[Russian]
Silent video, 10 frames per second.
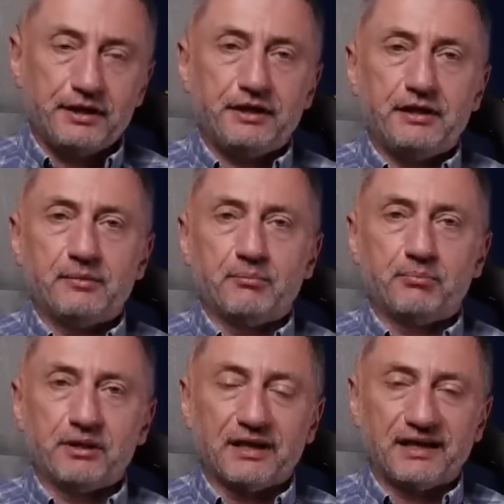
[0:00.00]
и
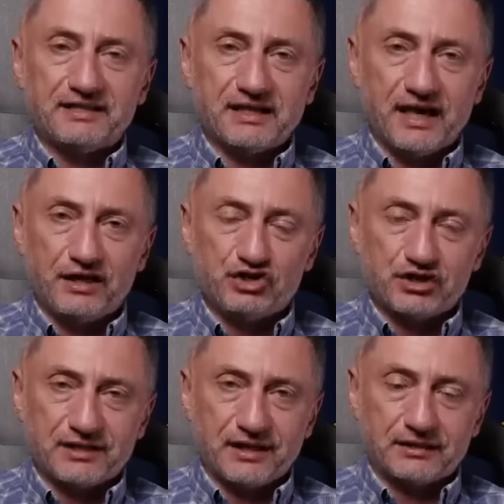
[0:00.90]
было
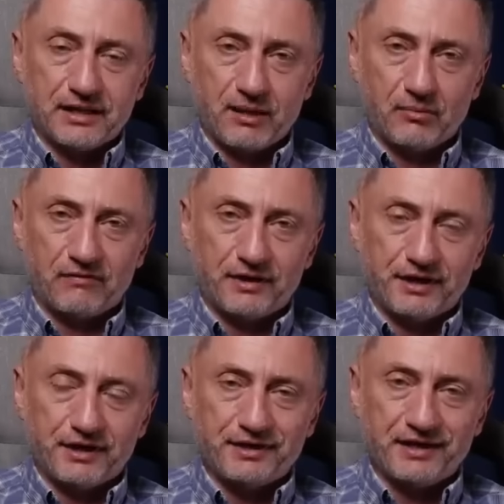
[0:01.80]
категорическое
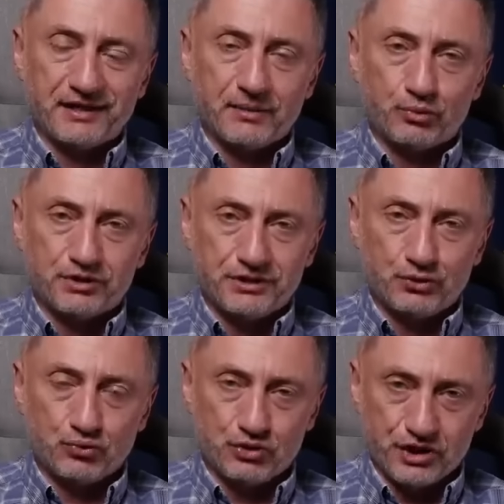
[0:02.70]
требование не
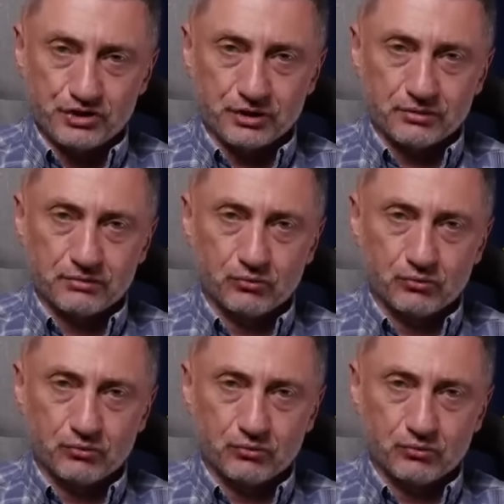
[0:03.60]
допустить утечек.